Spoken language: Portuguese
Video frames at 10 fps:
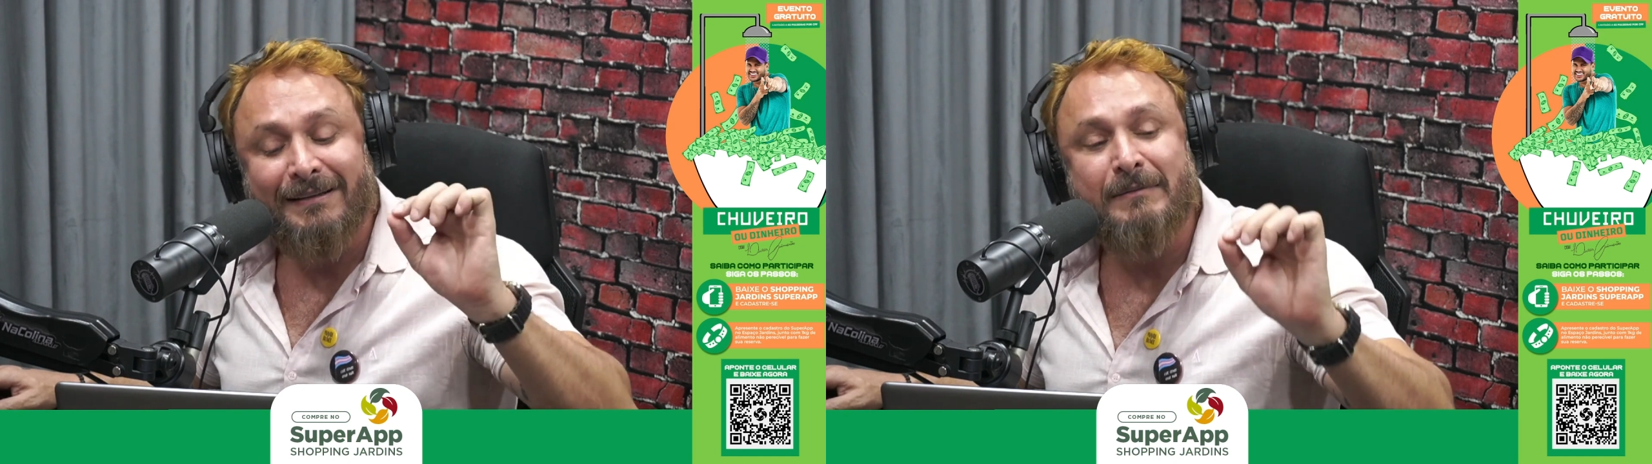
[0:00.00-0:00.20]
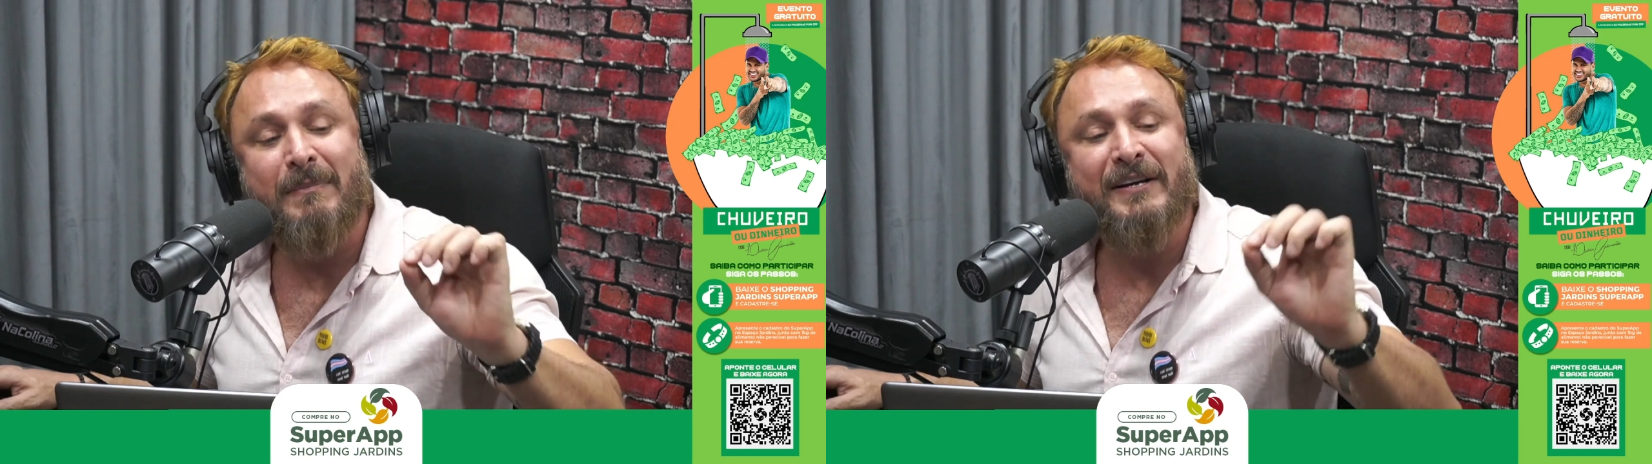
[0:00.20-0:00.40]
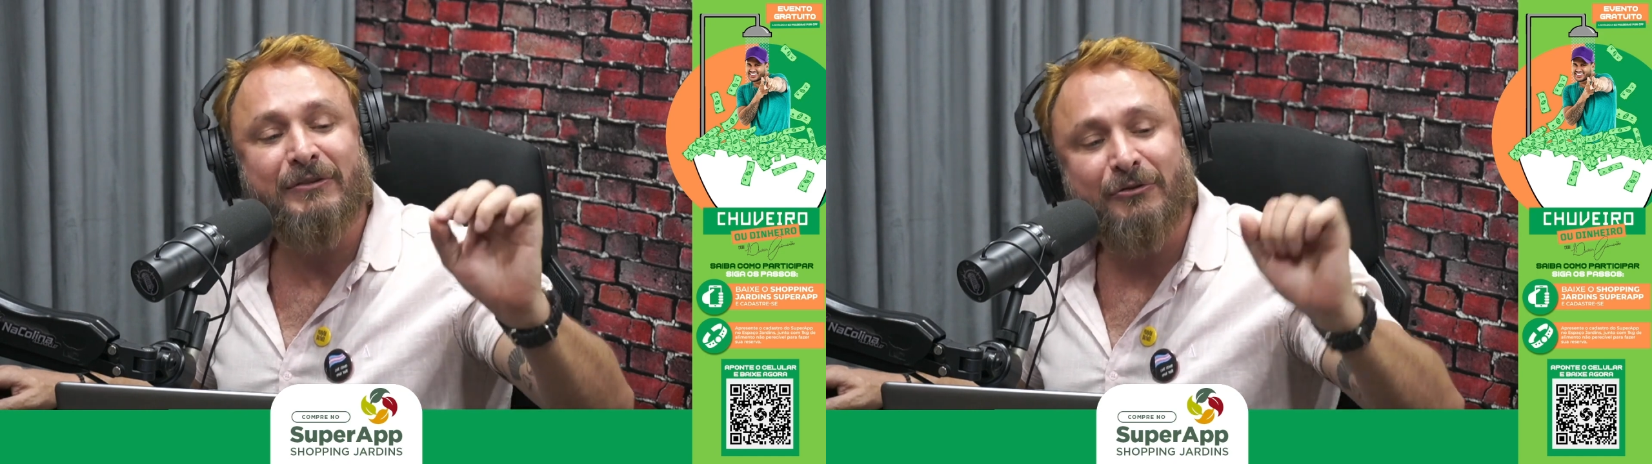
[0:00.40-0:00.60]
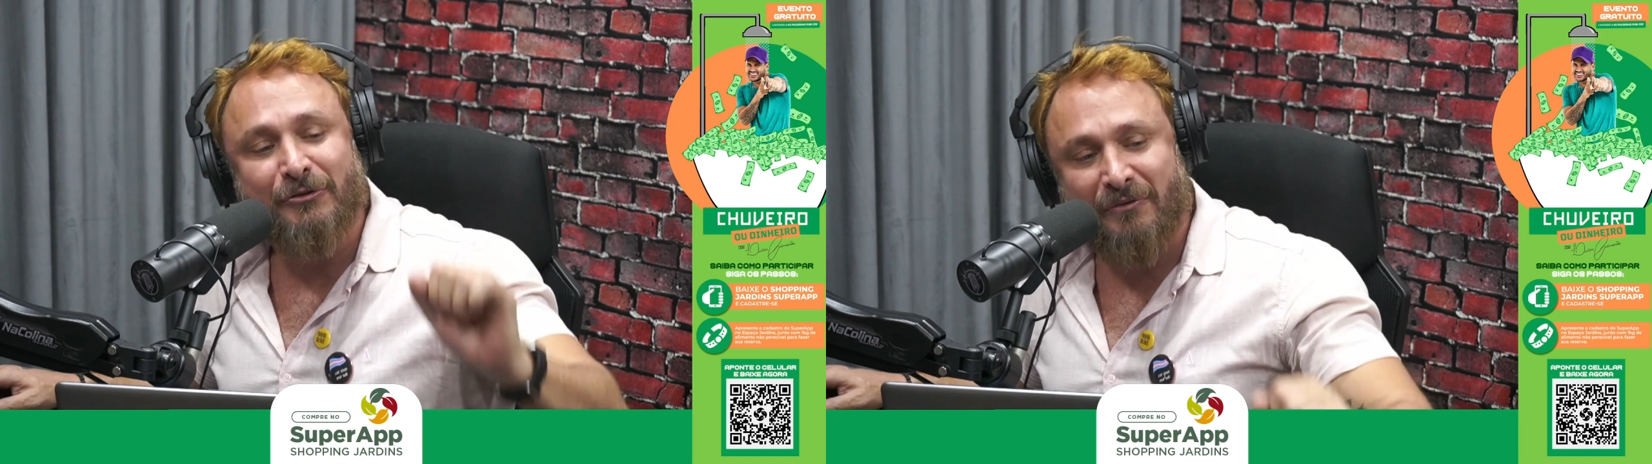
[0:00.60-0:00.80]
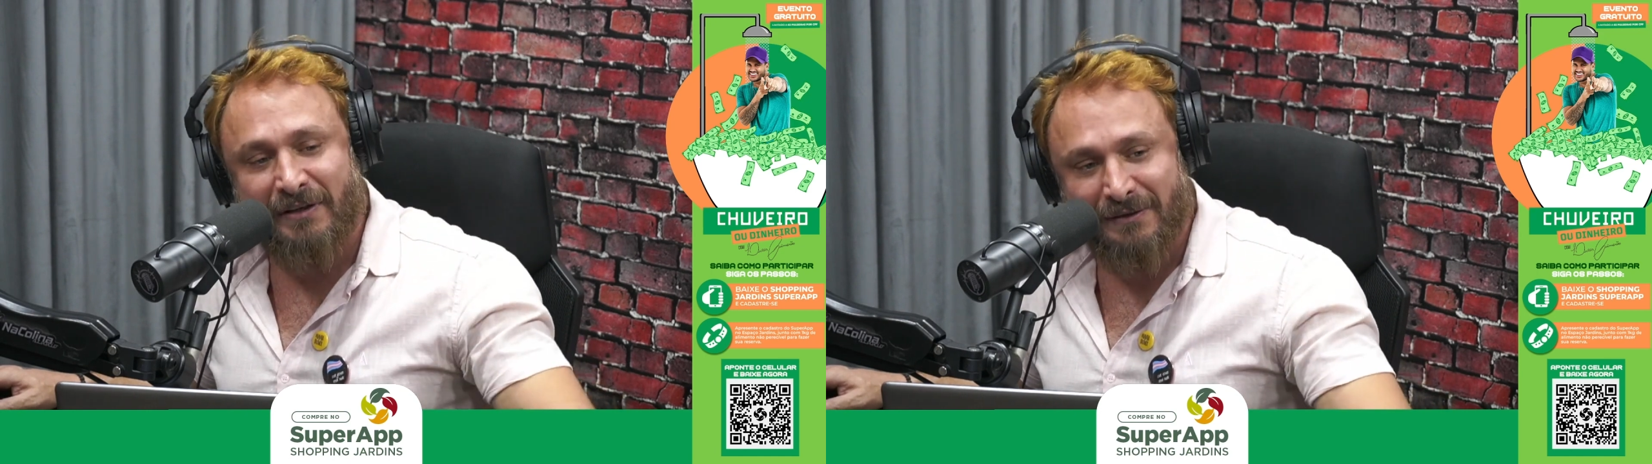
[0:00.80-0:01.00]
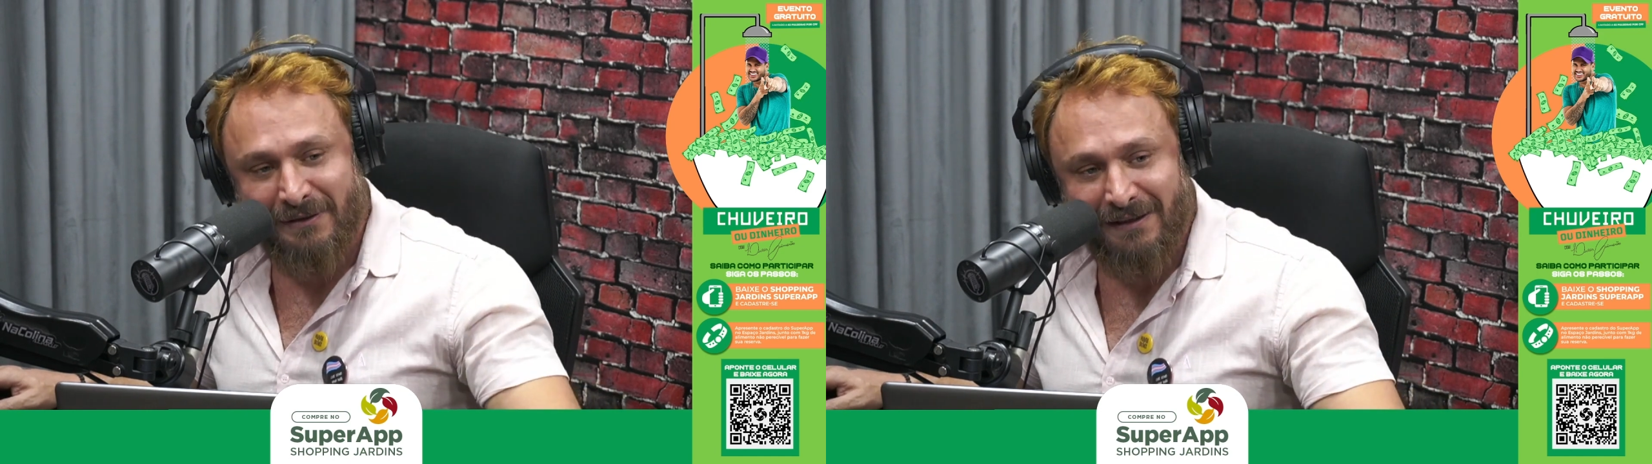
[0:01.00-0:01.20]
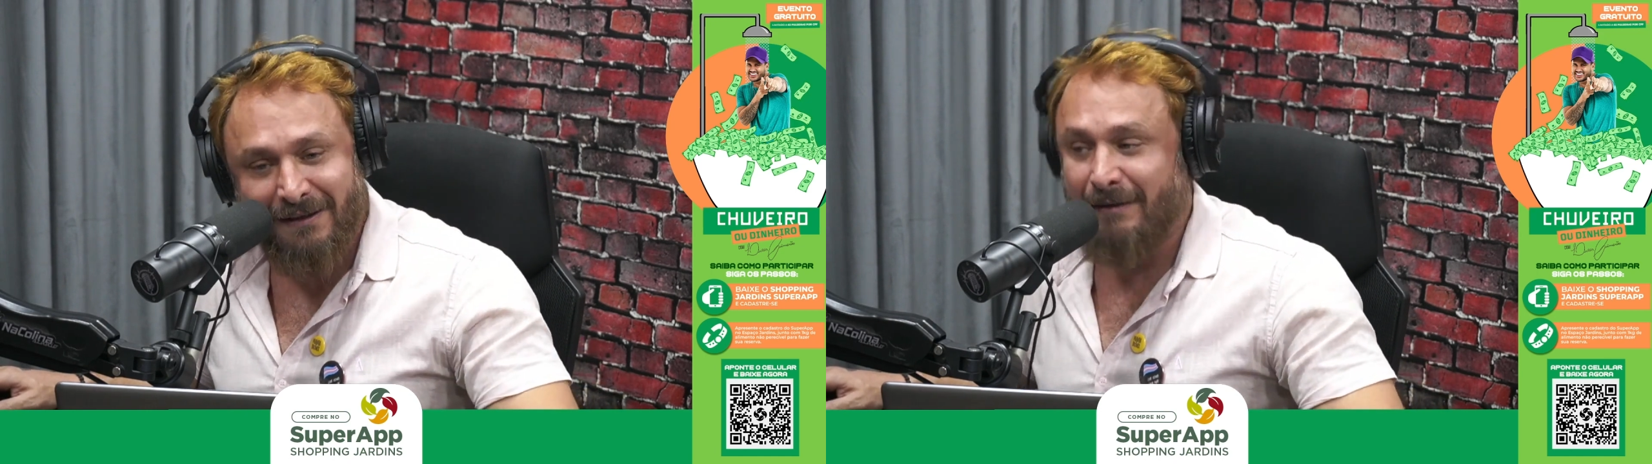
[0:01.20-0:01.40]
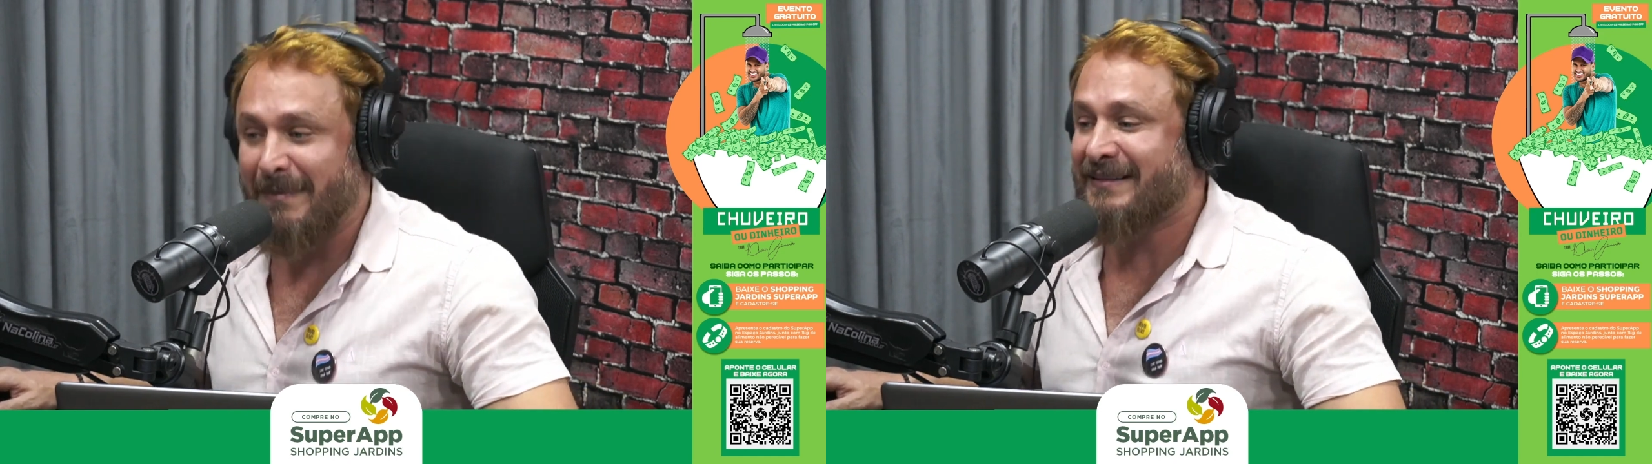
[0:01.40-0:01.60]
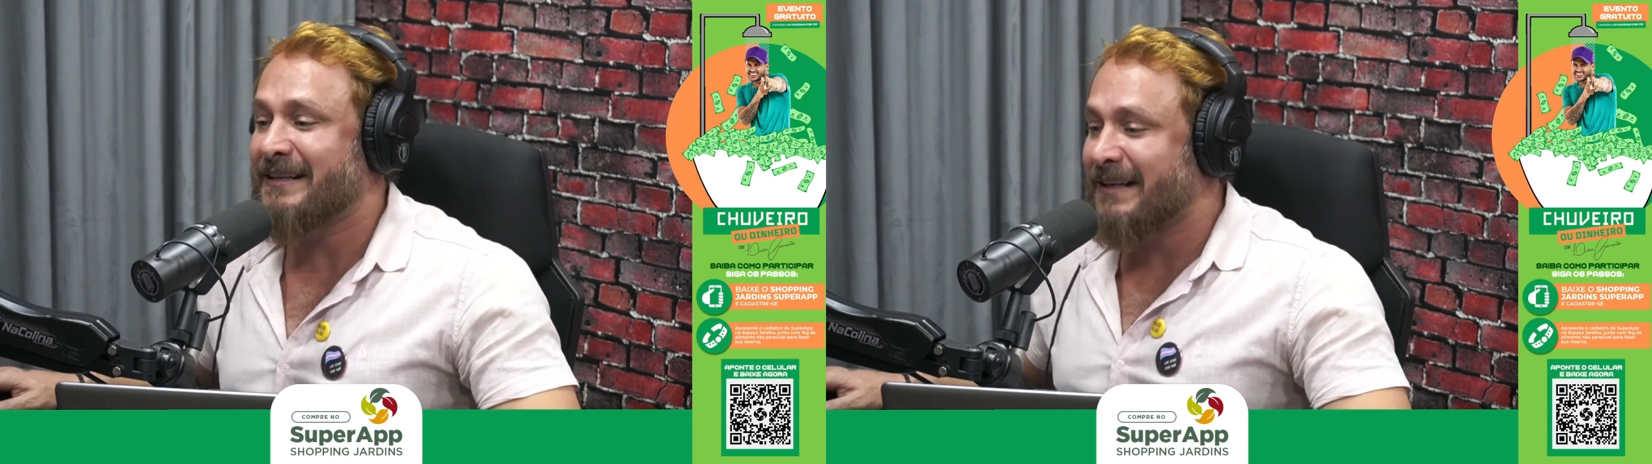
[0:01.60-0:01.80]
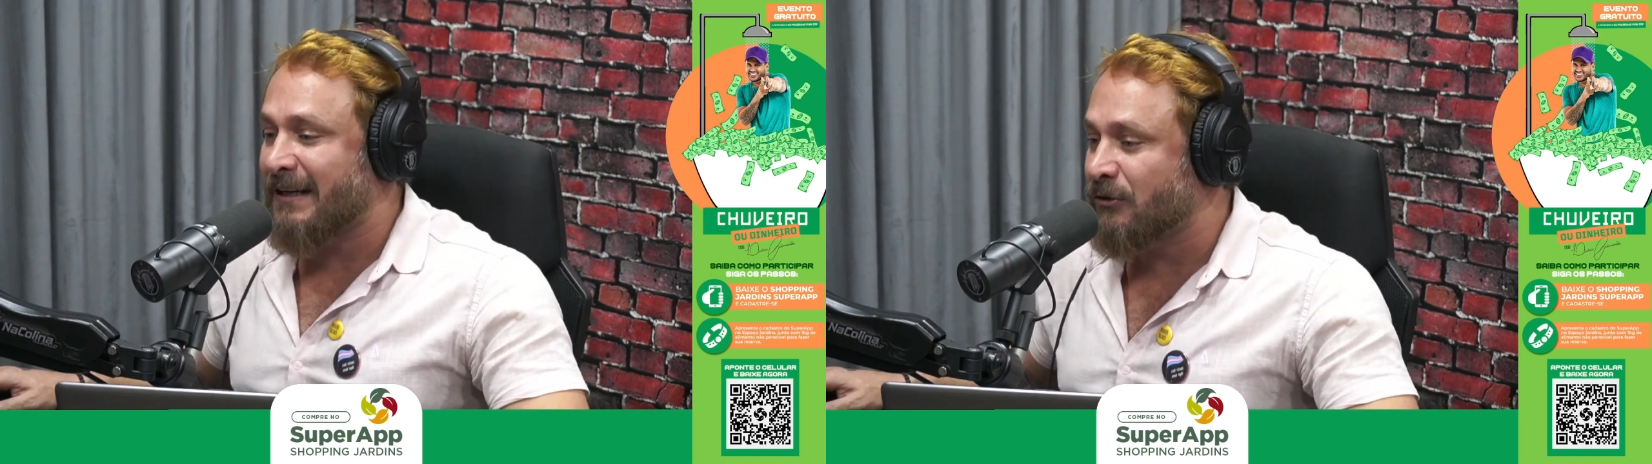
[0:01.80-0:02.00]
debaixo do chuveiro.
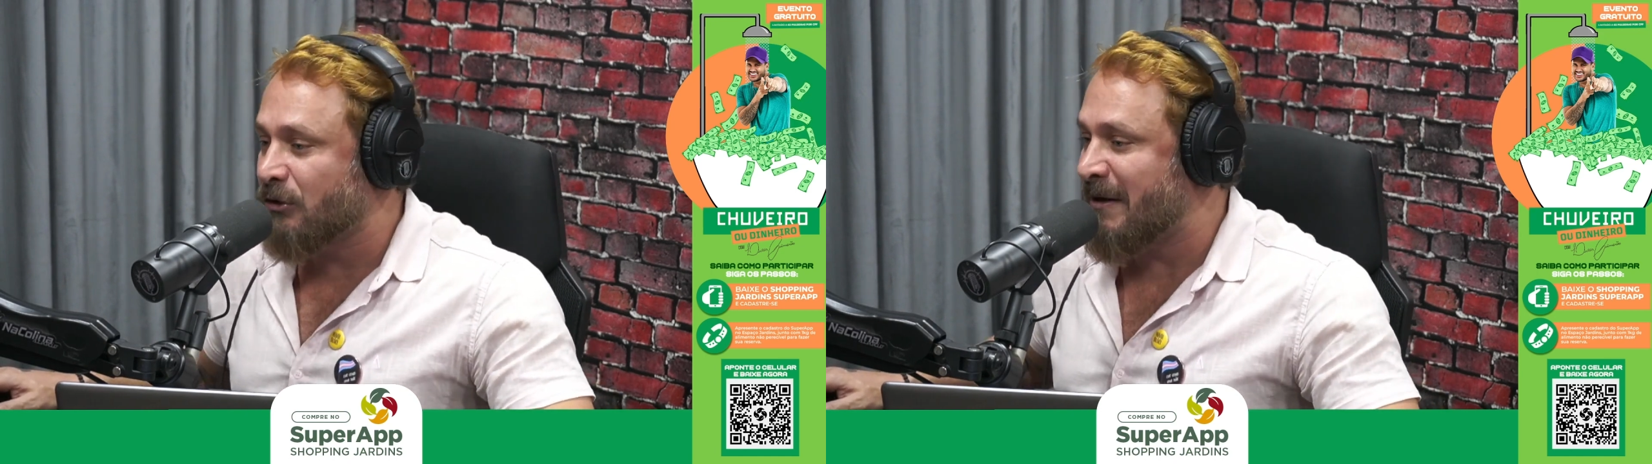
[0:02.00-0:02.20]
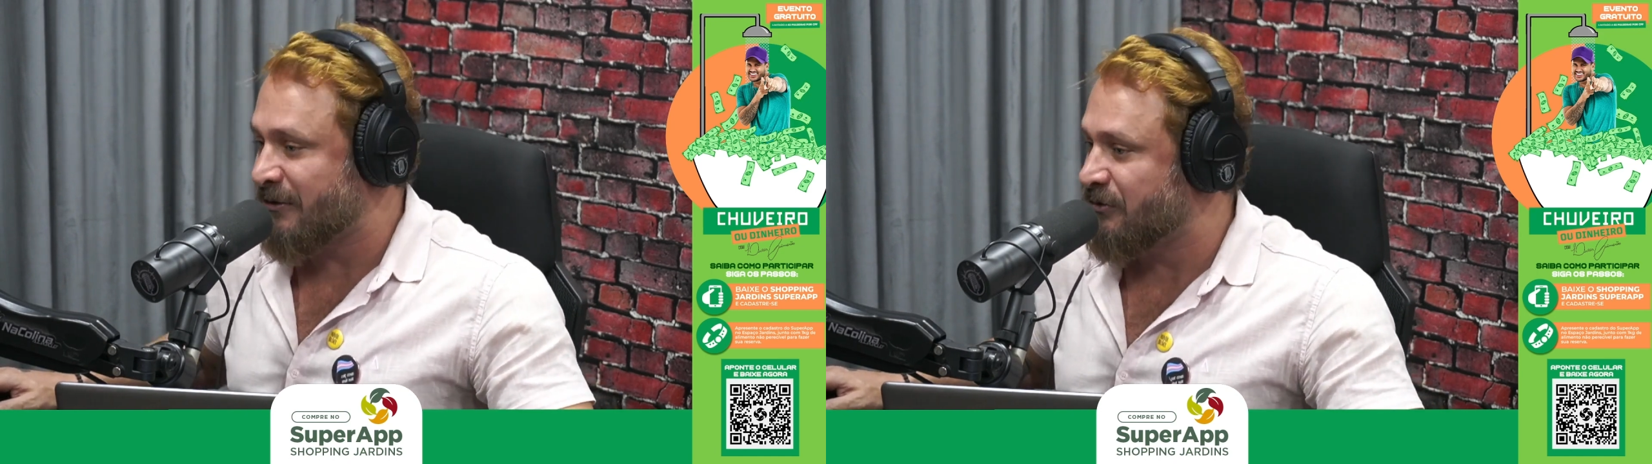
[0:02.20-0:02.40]
Marcelo ah, já cantou debaixo do